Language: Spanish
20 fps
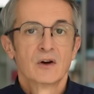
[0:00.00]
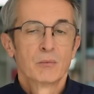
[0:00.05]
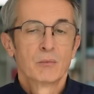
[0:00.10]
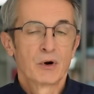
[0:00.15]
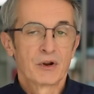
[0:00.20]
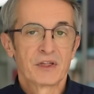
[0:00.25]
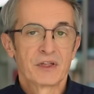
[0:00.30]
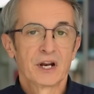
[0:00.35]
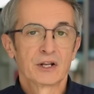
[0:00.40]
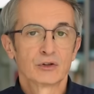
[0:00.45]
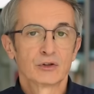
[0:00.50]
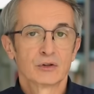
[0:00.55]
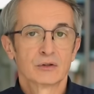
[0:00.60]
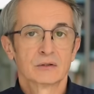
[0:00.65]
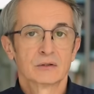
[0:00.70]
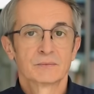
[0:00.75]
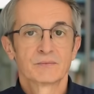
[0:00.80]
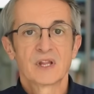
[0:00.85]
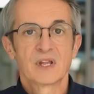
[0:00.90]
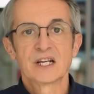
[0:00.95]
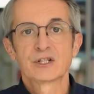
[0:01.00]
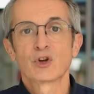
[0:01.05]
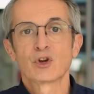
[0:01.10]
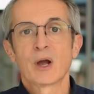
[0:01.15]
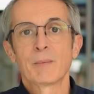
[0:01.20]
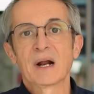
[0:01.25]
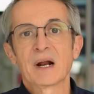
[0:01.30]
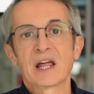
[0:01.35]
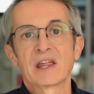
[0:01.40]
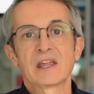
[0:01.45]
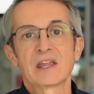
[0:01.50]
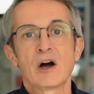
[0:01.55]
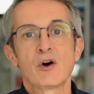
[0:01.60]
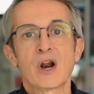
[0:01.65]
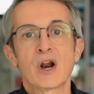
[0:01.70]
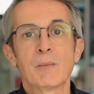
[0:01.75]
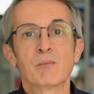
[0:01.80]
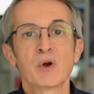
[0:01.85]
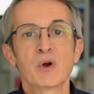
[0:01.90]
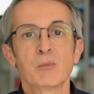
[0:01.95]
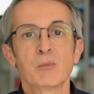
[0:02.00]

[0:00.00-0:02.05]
Por cierto, esto que parece ahora muy